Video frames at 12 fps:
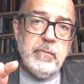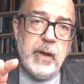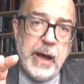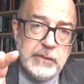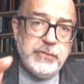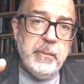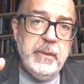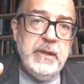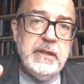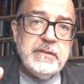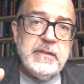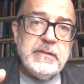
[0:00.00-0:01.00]
as
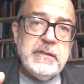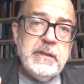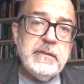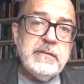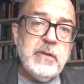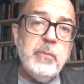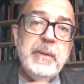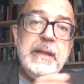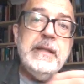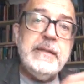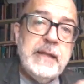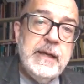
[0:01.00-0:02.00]
feministas que são
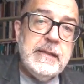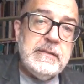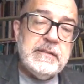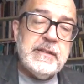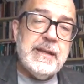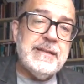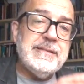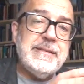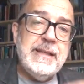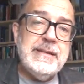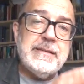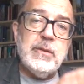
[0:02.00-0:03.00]
militantes, elas
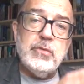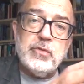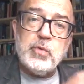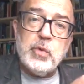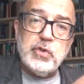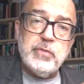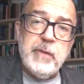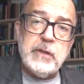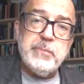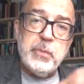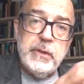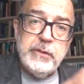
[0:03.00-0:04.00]
tendem a ter um discurso
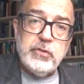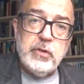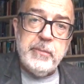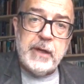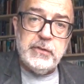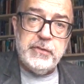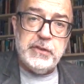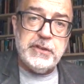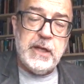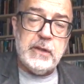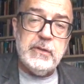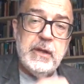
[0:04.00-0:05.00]
mais político e mais
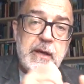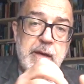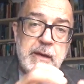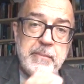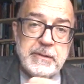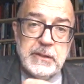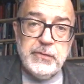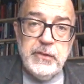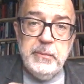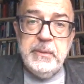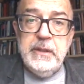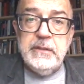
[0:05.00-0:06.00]
fechado. Mas as
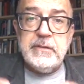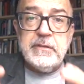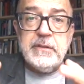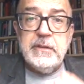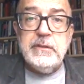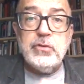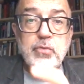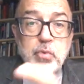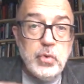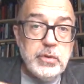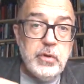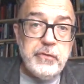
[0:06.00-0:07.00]
feministas que
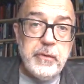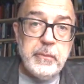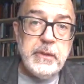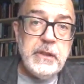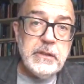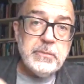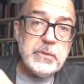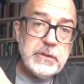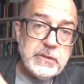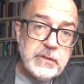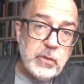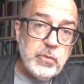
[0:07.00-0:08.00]
estudam o feminismo, que
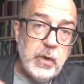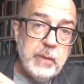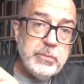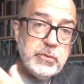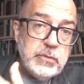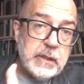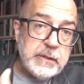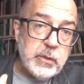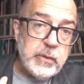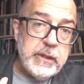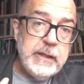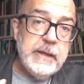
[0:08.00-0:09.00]
estão no âmbito da
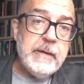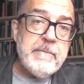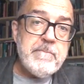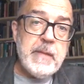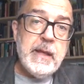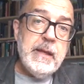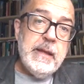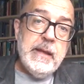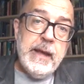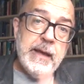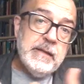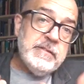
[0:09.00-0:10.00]
teoria, né,
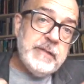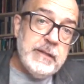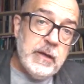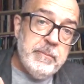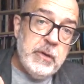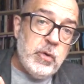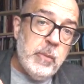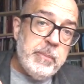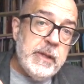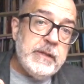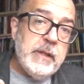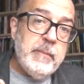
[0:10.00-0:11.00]
elas tendem a me
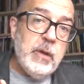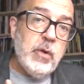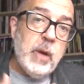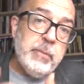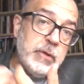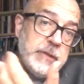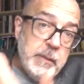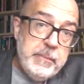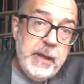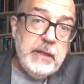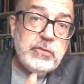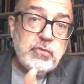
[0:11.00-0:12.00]
compreender melhor, porque eu
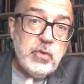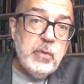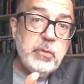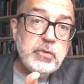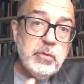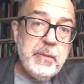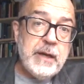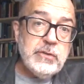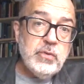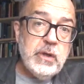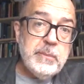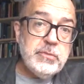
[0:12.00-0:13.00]
também estou muito mais
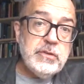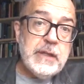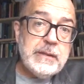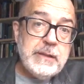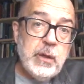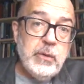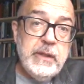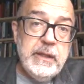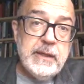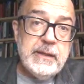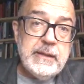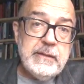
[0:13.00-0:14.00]
no âmbito da
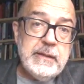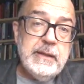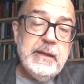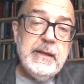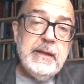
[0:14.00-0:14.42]
teoria. Né?